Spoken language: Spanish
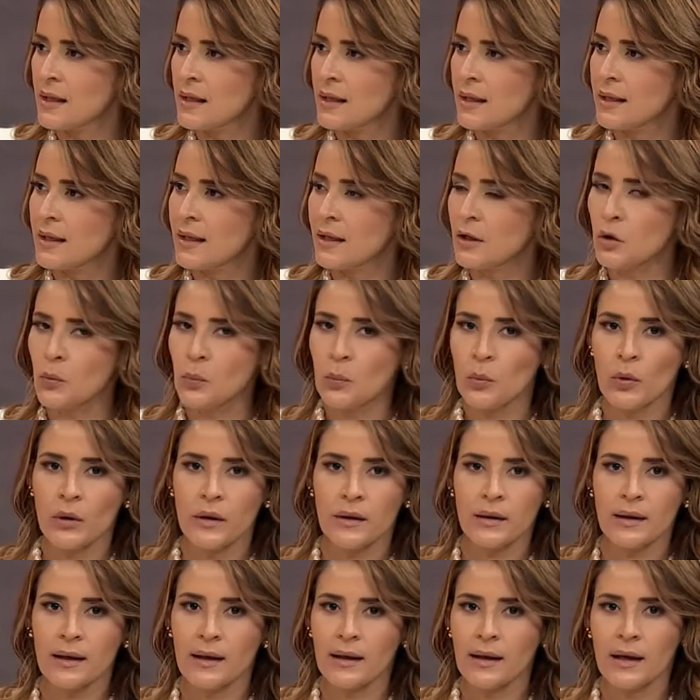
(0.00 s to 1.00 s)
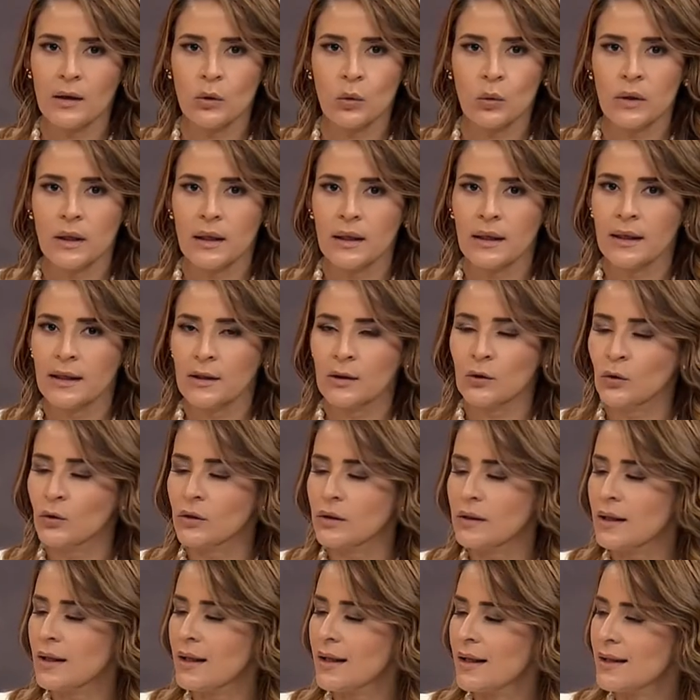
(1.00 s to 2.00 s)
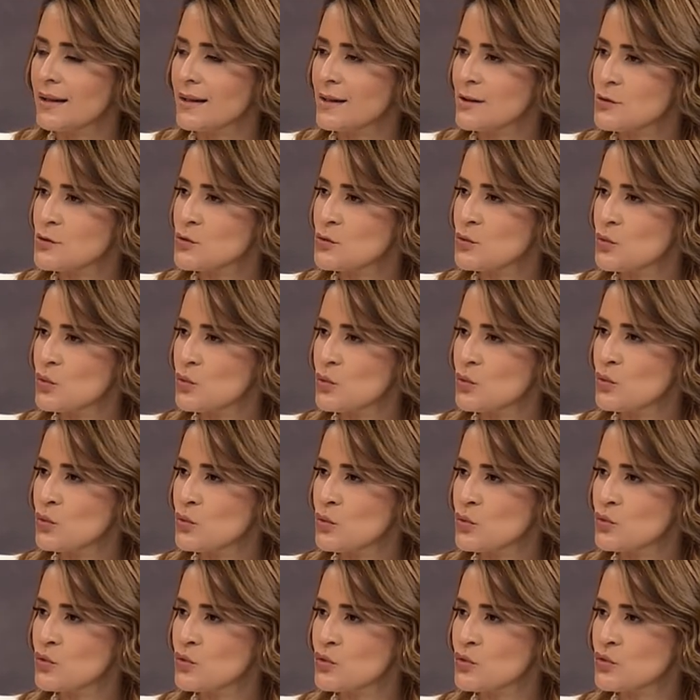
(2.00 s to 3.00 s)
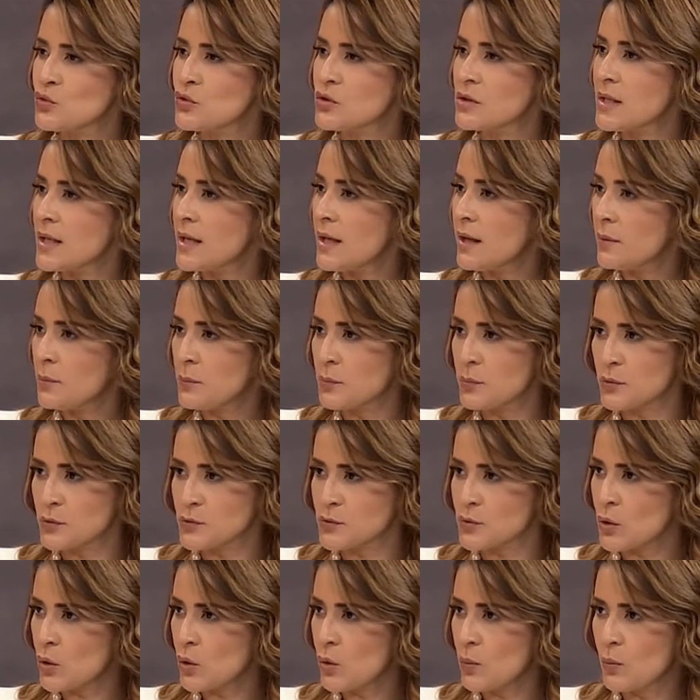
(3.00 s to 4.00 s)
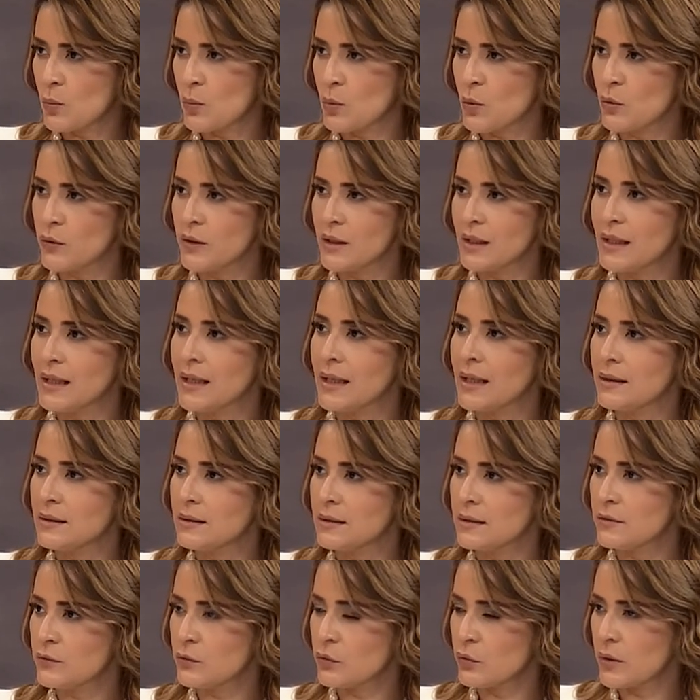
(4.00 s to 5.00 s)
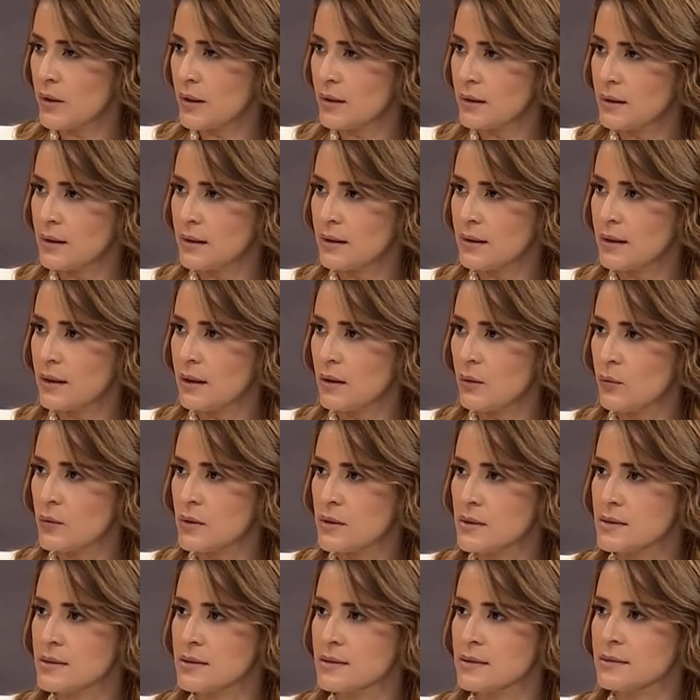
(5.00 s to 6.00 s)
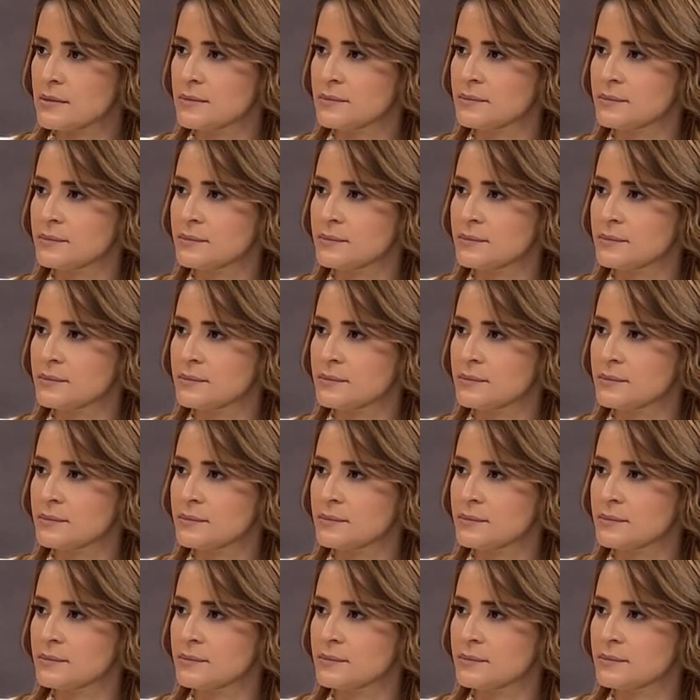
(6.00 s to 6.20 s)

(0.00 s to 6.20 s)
¿Qué nos puede alguna anécdota de sus tiempos como dirigente estudiantil en la UAS?